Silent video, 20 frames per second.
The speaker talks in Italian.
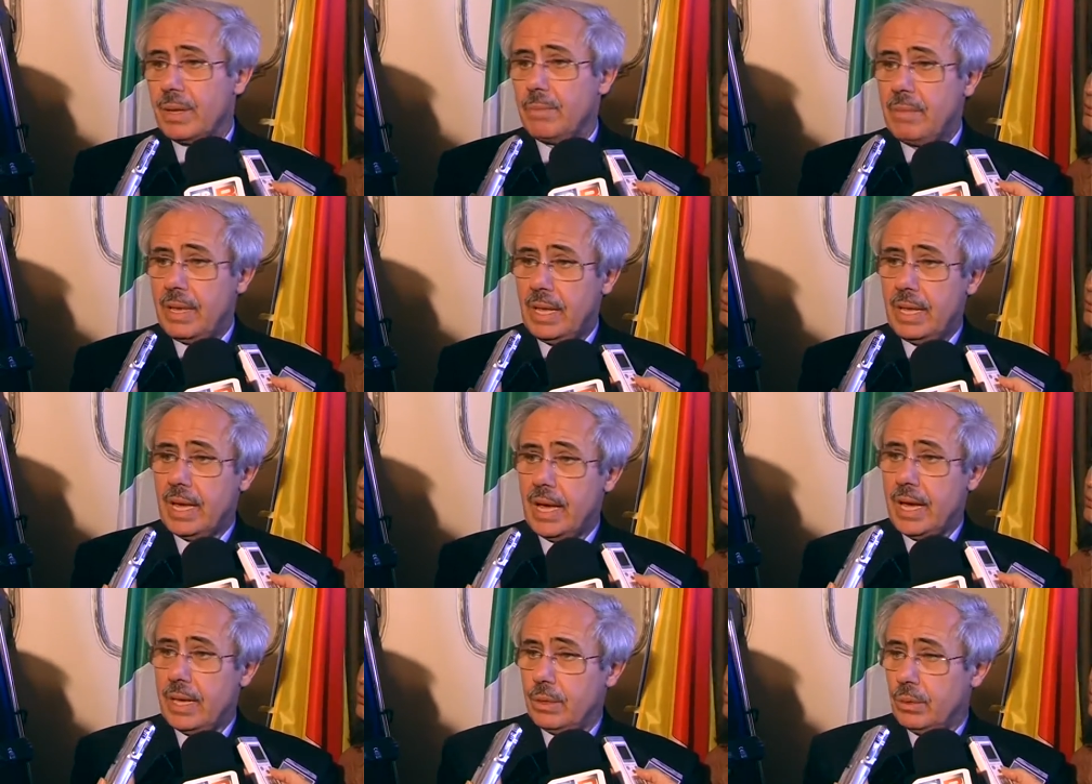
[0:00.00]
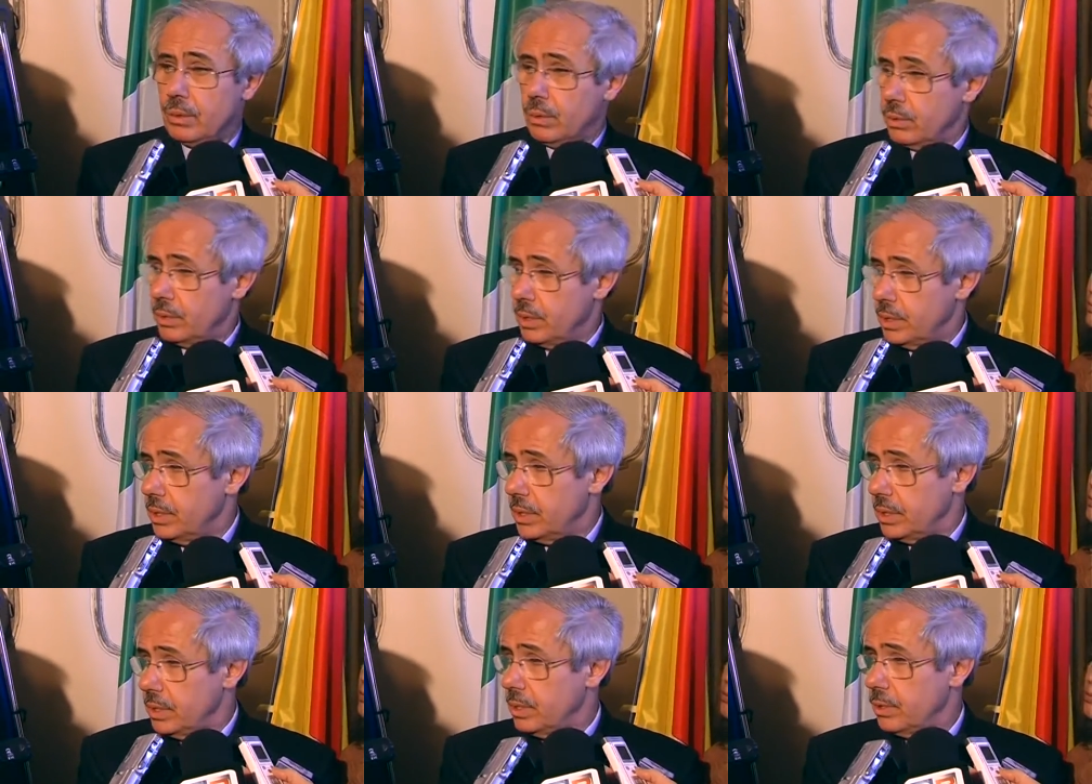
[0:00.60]
migliaio
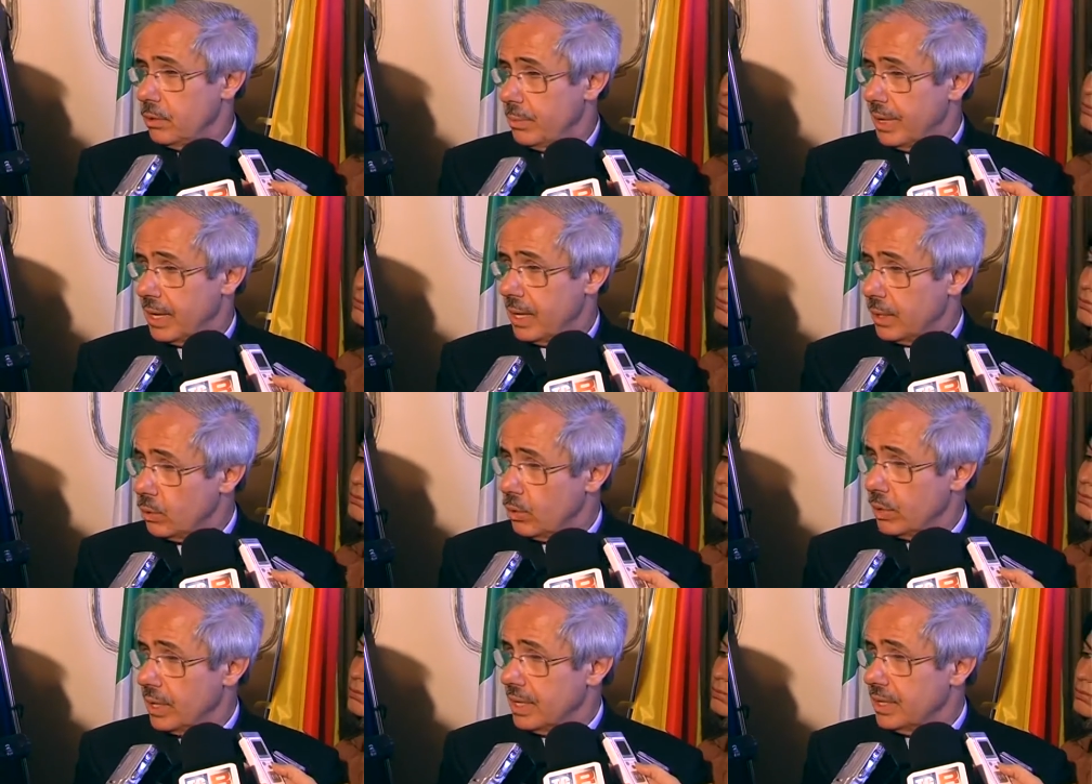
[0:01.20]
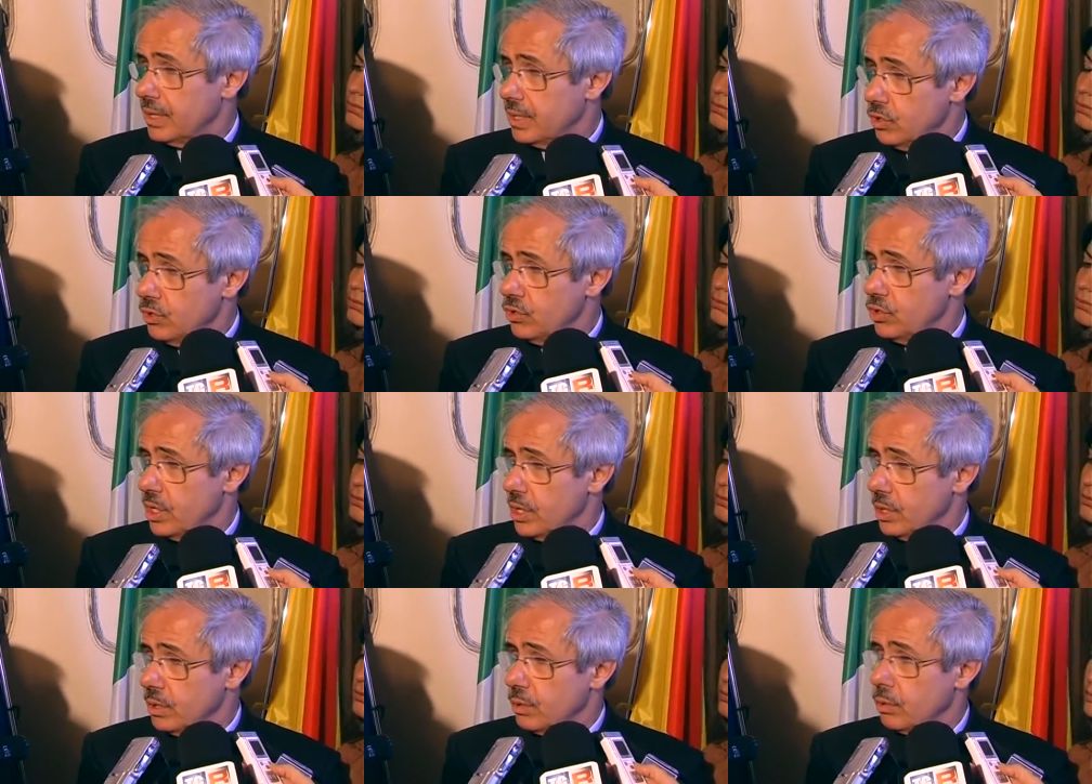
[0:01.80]
di operatori
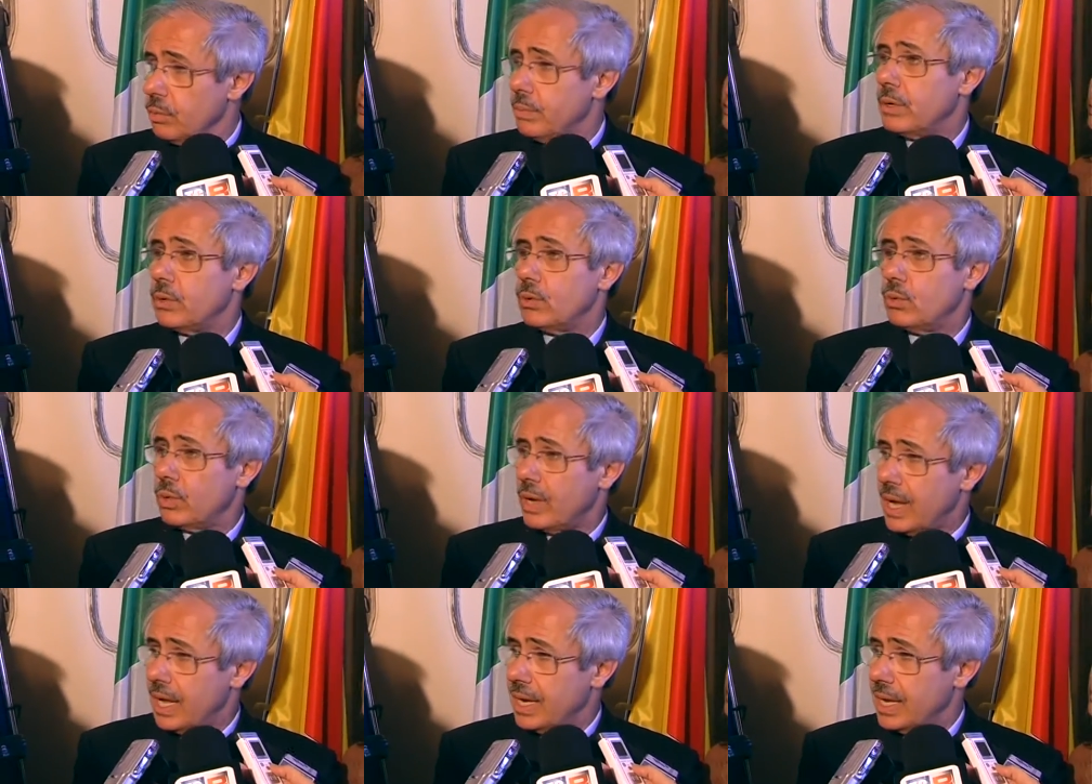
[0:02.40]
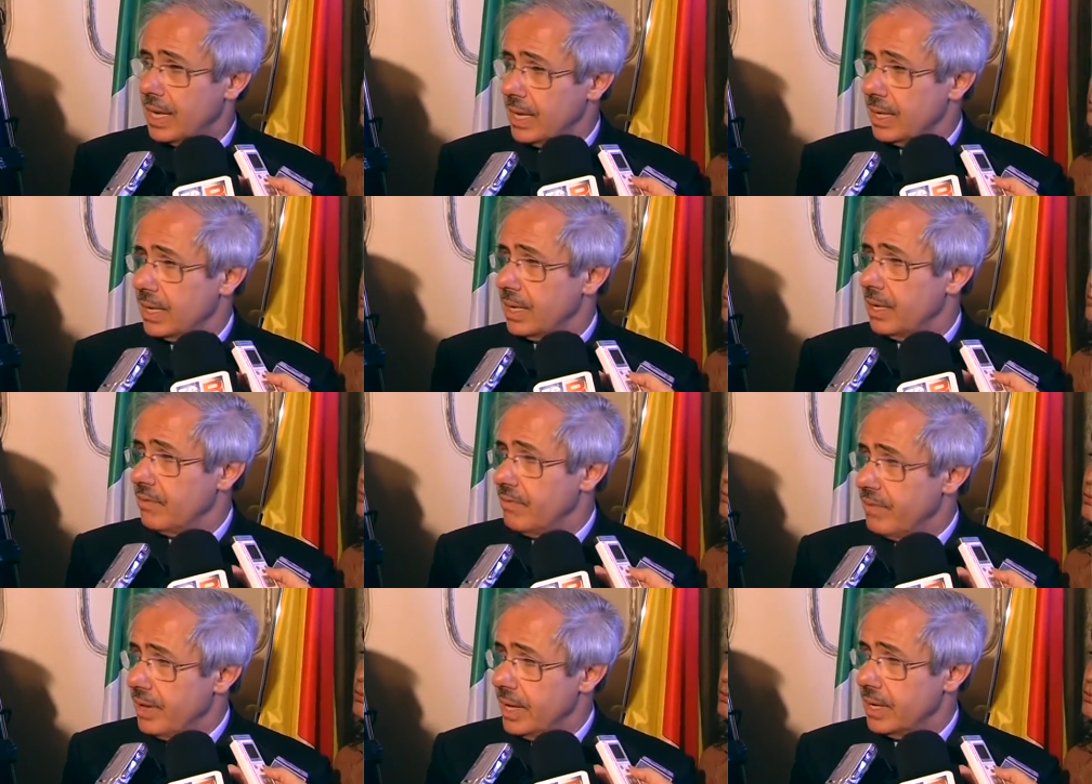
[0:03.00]
antingento per curare anche
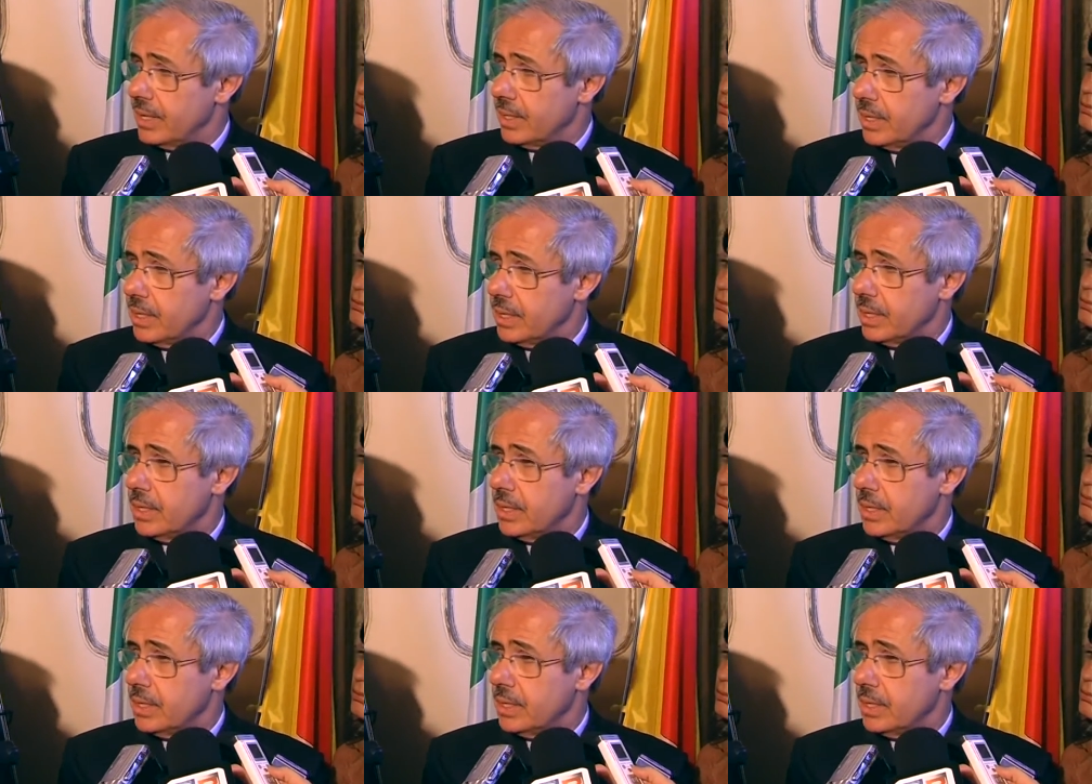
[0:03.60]
il verde,